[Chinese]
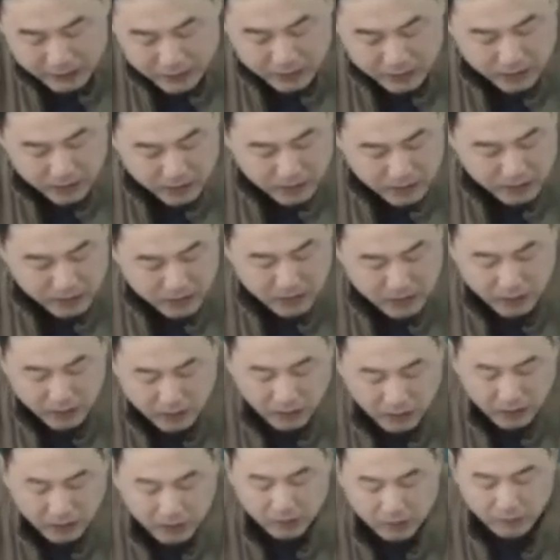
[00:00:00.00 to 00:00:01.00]
这是治
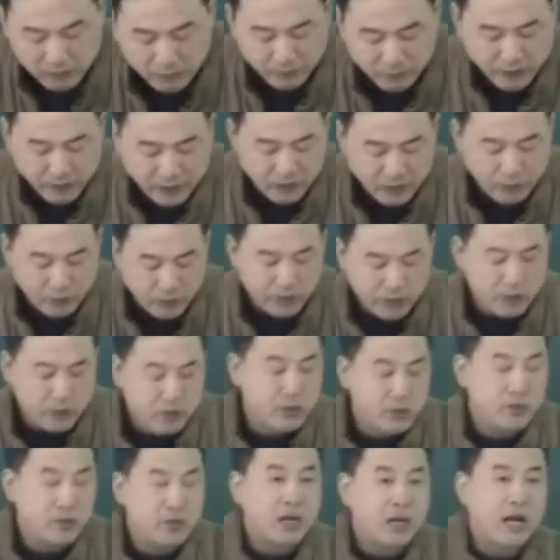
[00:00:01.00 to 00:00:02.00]
疗脾胃
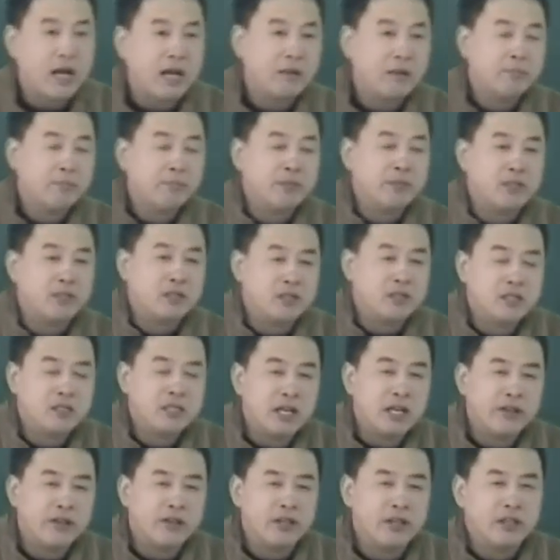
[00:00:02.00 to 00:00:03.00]
虚寒、脾实
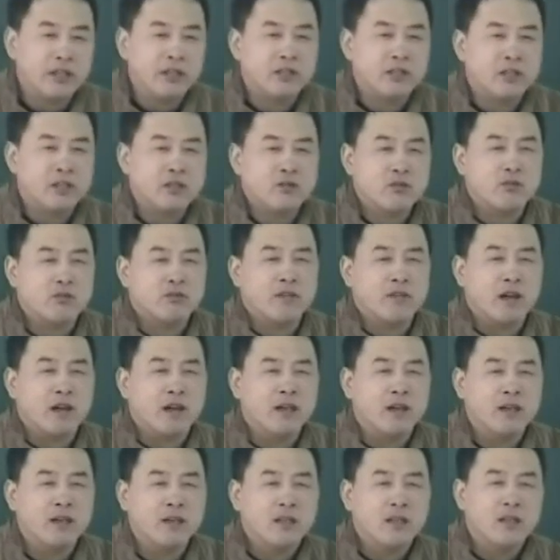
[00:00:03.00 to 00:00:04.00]
健运的一个基础方。